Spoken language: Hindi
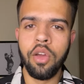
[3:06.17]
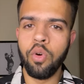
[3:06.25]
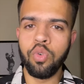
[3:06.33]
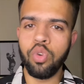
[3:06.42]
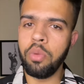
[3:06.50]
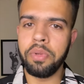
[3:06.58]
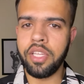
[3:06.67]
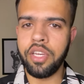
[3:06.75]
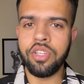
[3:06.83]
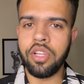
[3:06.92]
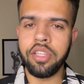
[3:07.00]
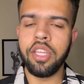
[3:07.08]
उनको भी पता नहीं
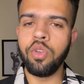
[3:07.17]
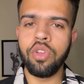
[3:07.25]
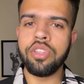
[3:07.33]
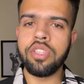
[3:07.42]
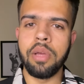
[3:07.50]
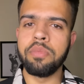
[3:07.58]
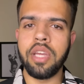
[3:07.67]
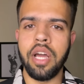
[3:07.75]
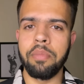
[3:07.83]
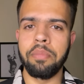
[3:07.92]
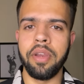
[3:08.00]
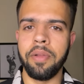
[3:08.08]
चल रही थी कि उनके स्टम्प्स
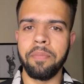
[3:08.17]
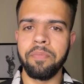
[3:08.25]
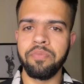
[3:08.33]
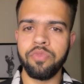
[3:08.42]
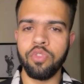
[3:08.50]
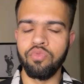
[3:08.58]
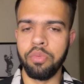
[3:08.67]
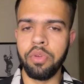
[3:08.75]
कहाँ पर है वो भी